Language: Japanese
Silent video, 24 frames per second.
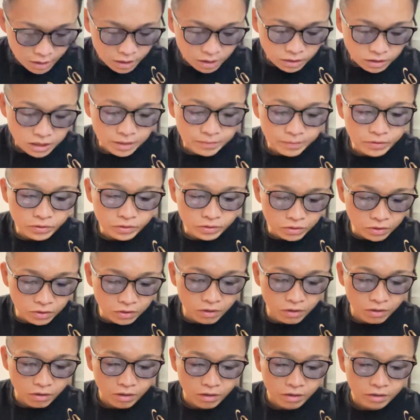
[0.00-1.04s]
自分
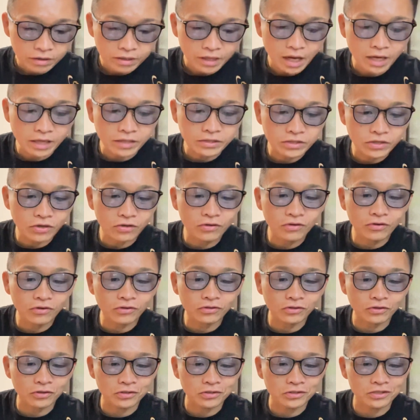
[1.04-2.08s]
の体調のこ
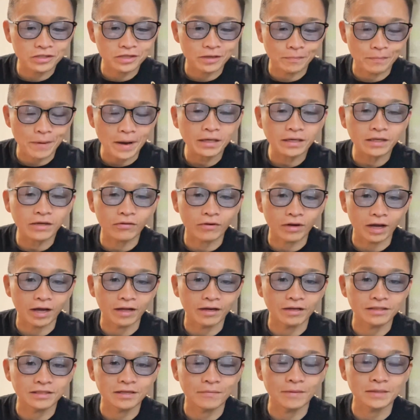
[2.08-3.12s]
とについてばっか俺
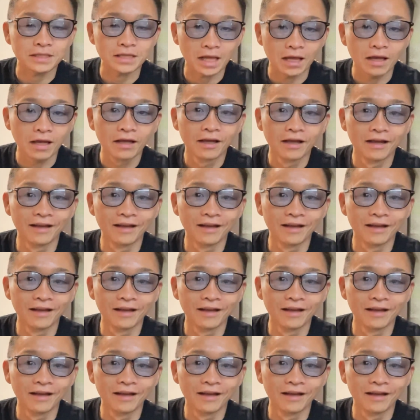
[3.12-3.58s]
話してません